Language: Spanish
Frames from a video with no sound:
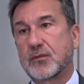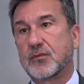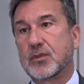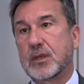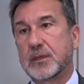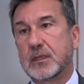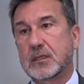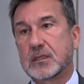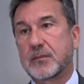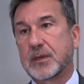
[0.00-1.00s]
se
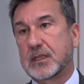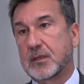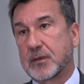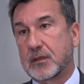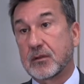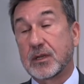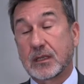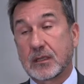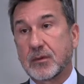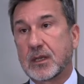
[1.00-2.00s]
fundamente esa participación
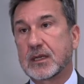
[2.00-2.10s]
activa